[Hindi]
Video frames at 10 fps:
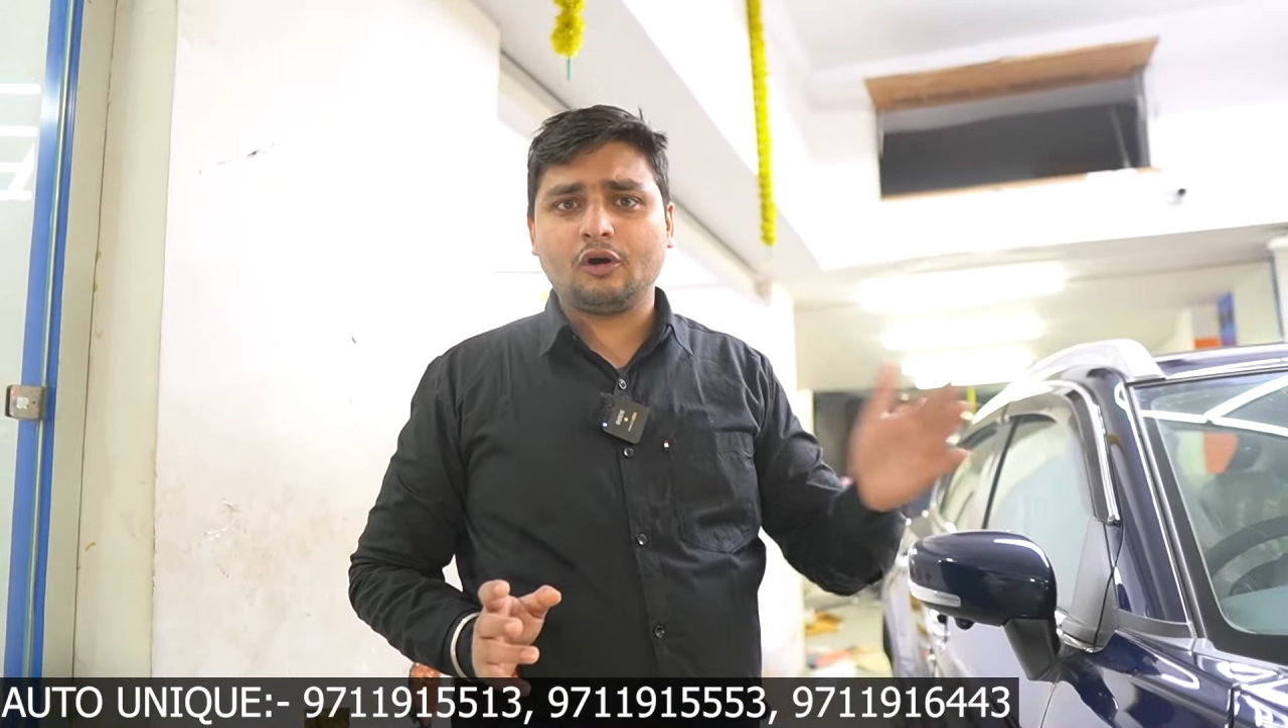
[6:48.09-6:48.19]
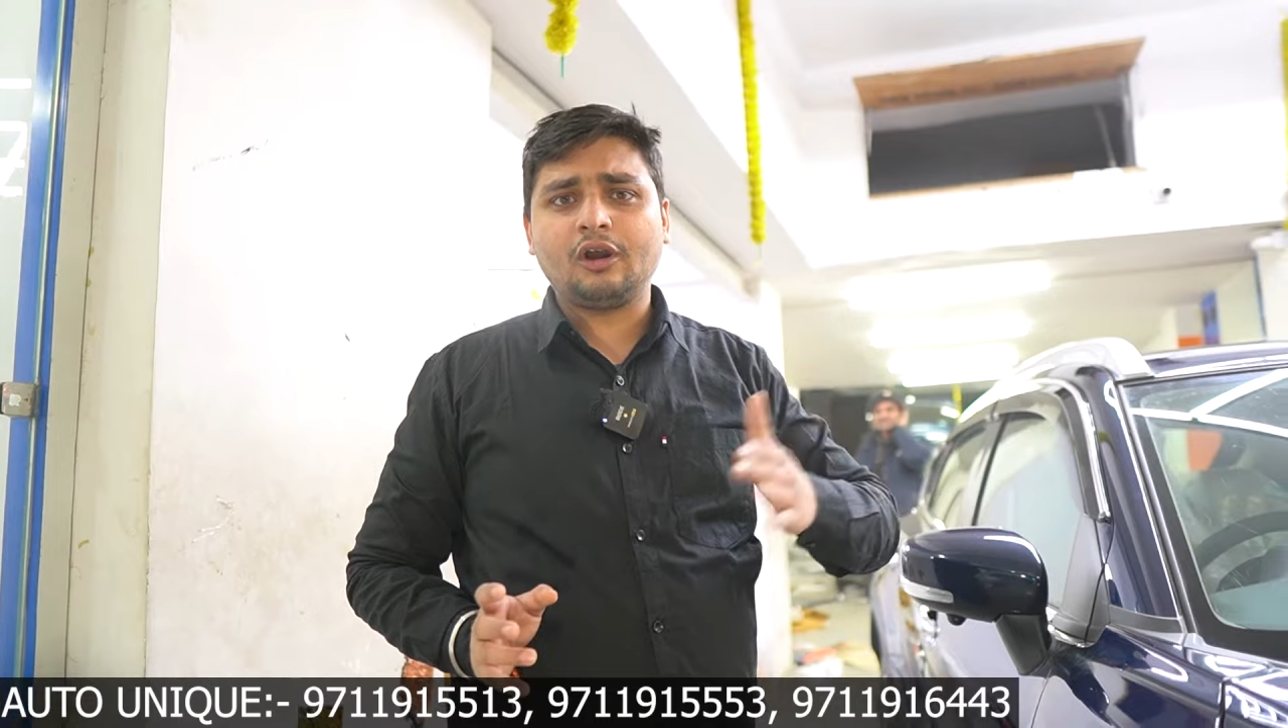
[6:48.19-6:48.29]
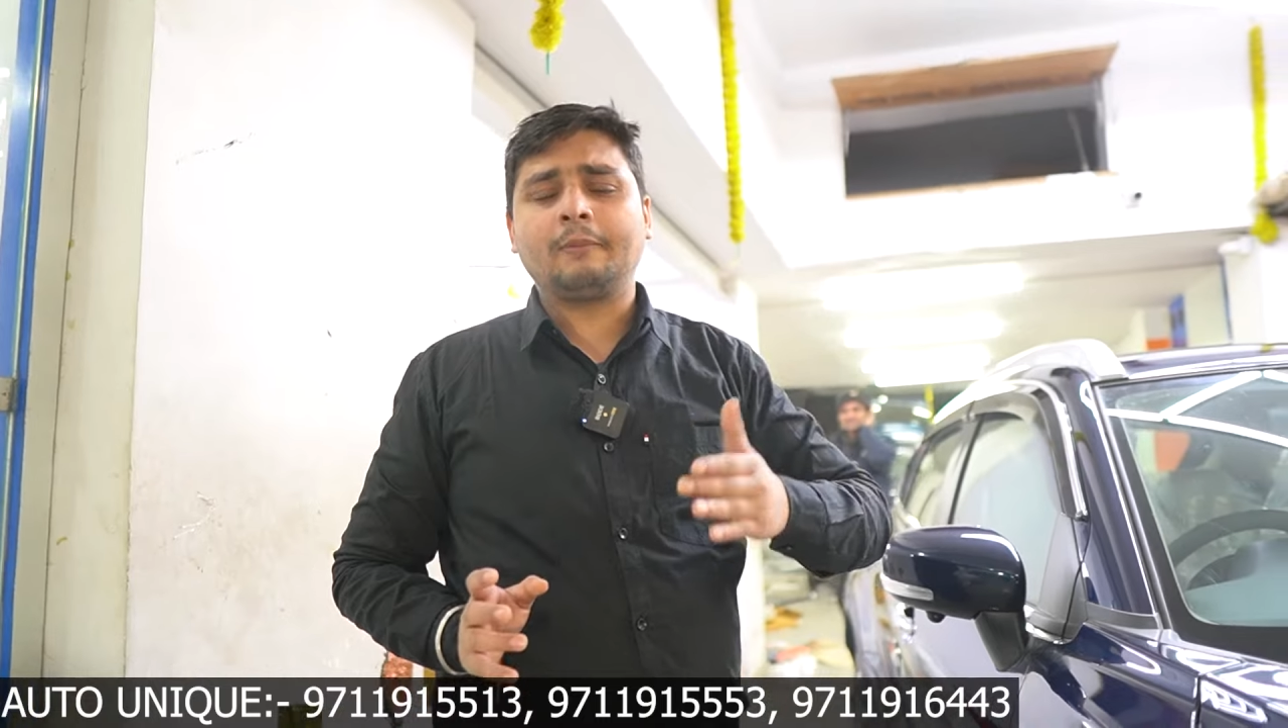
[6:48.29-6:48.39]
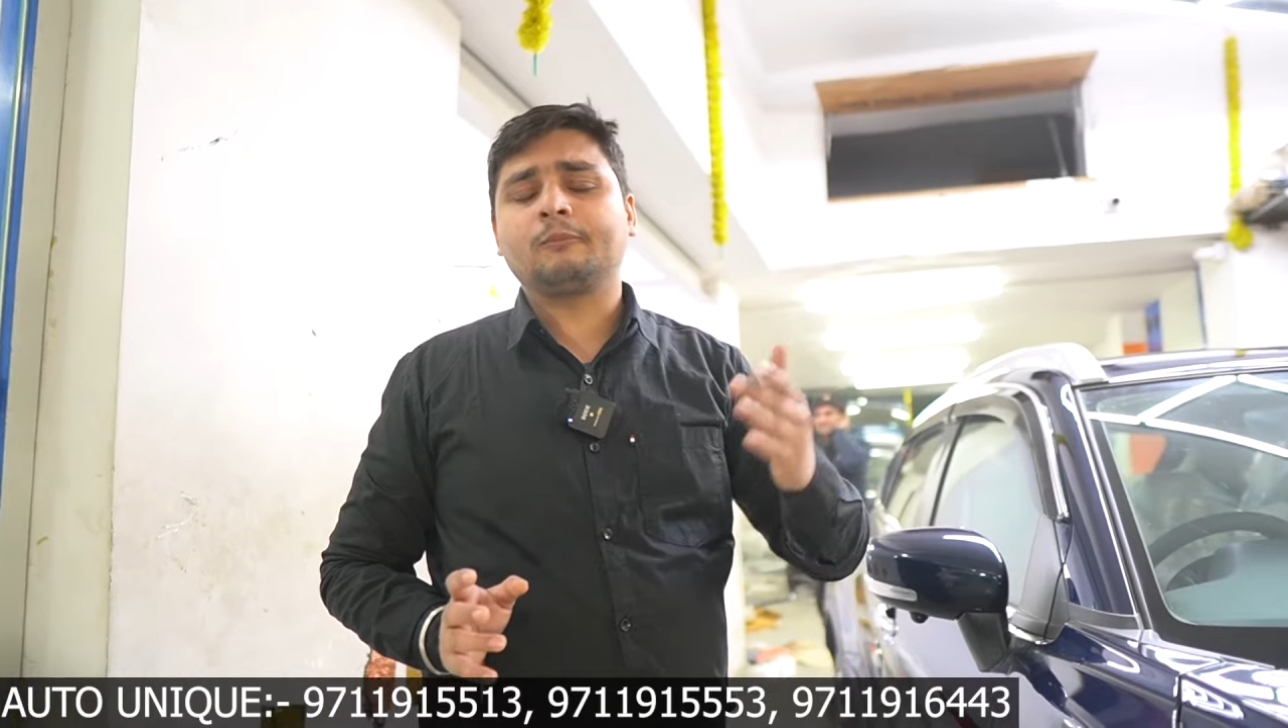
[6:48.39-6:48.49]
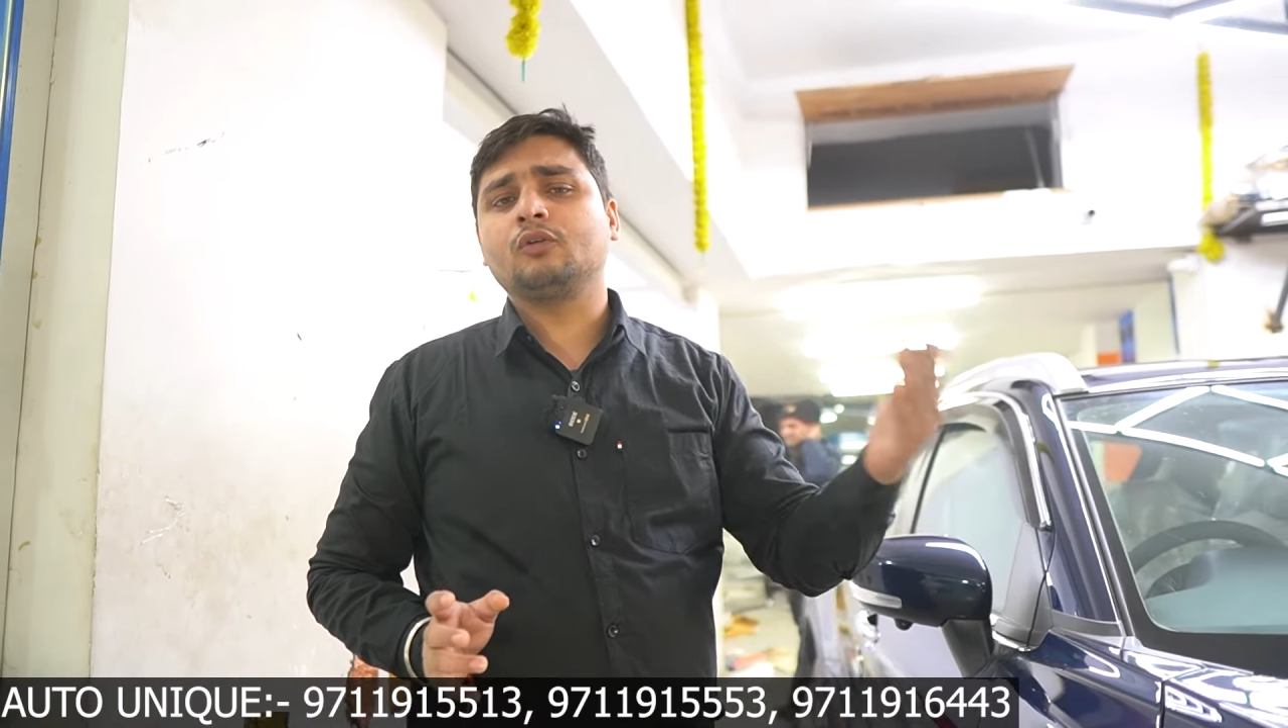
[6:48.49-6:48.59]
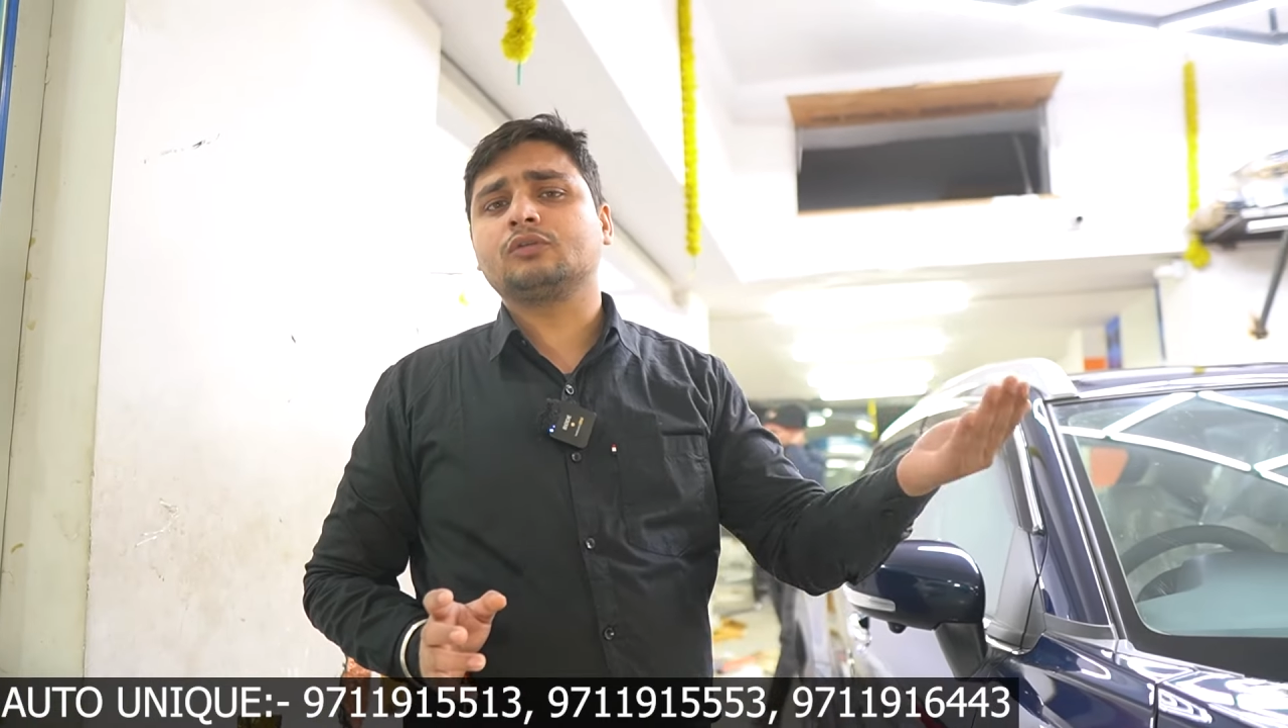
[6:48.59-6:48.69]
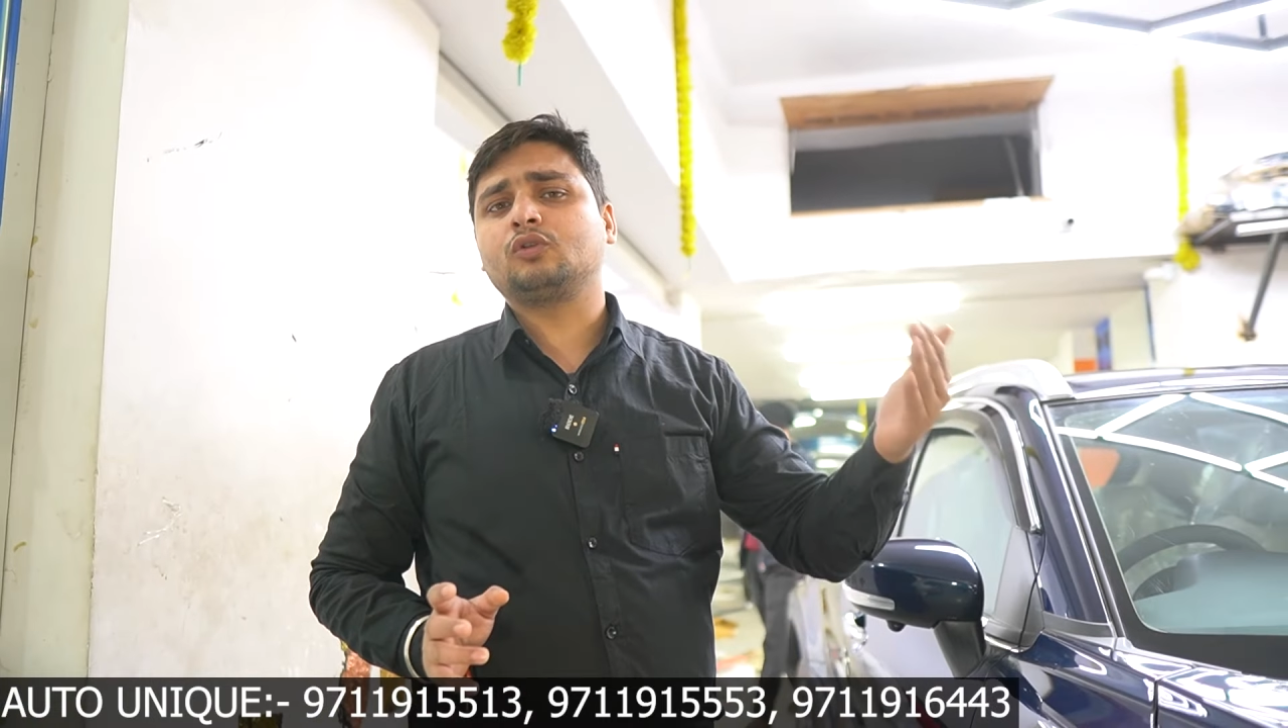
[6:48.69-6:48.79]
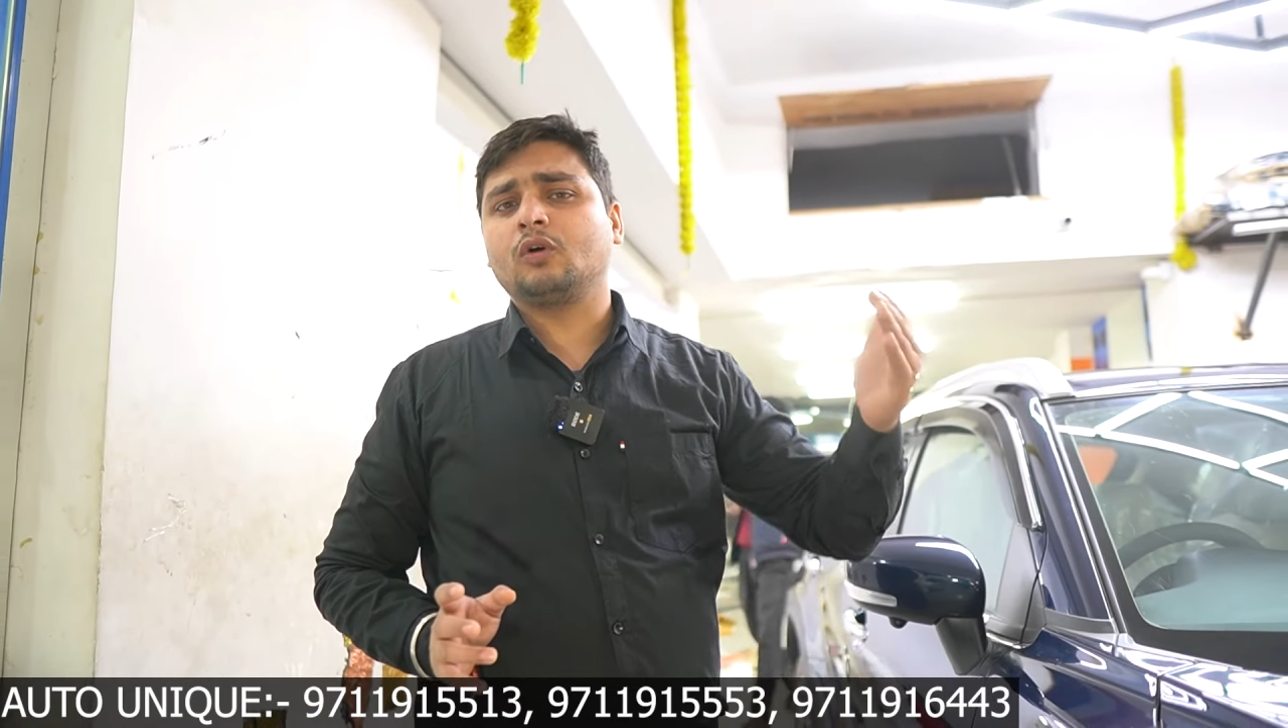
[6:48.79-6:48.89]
अलॉय आपको